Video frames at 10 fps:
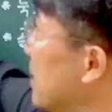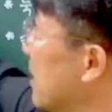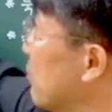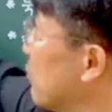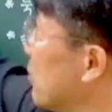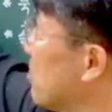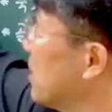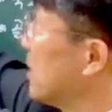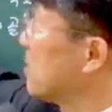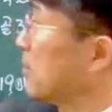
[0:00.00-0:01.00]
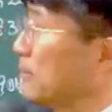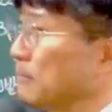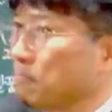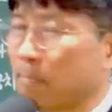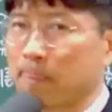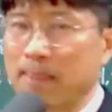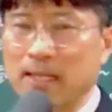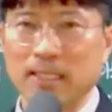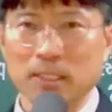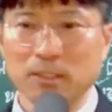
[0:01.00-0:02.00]
되거든요, 지금 여기서.
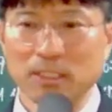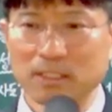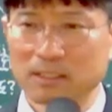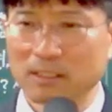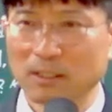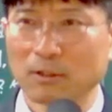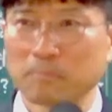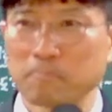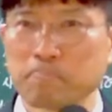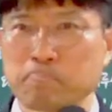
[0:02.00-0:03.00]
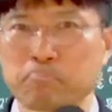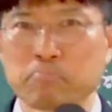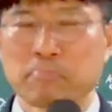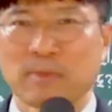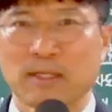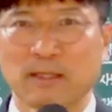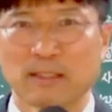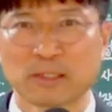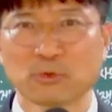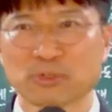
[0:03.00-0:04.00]
근데 여기서
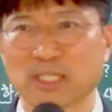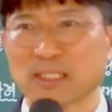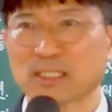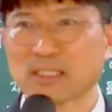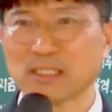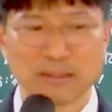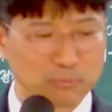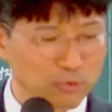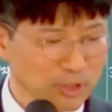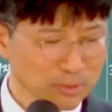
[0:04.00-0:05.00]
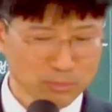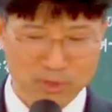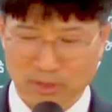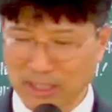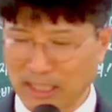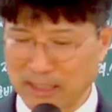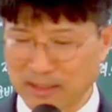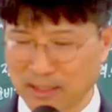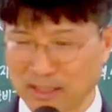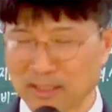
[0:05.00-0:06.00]
세족식 할 때 쓰이는 물이 뭔가
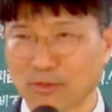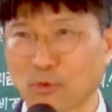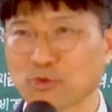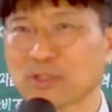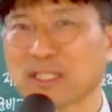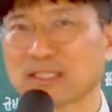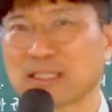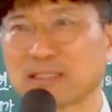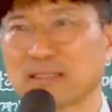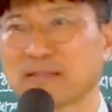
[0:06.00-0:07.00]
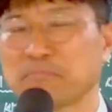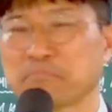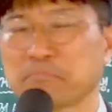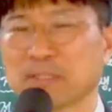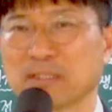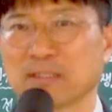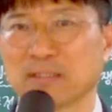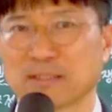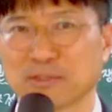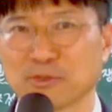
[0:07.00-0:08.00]
이제 이걸 오전에 사실은
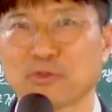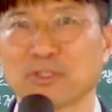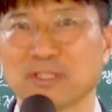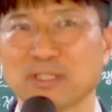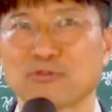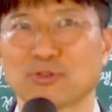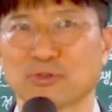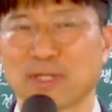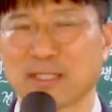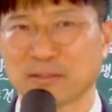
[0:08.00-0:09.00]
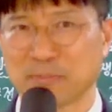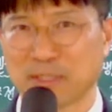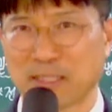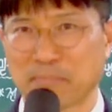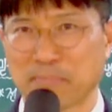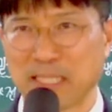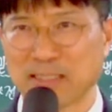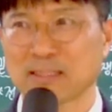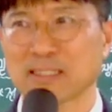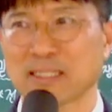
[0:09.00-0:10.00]
설교를 이 주제로 한 겁니다.
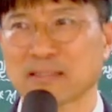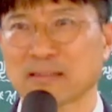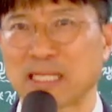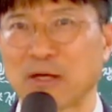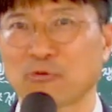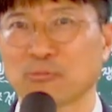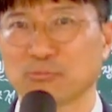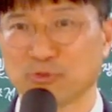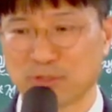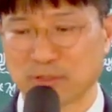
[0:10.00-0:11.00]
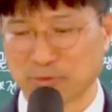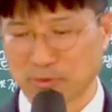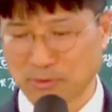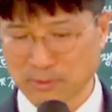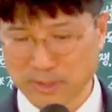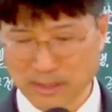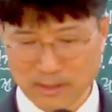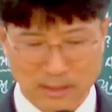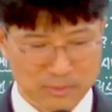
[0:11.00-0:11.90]
반석에서 나오는 물이거든요. 한번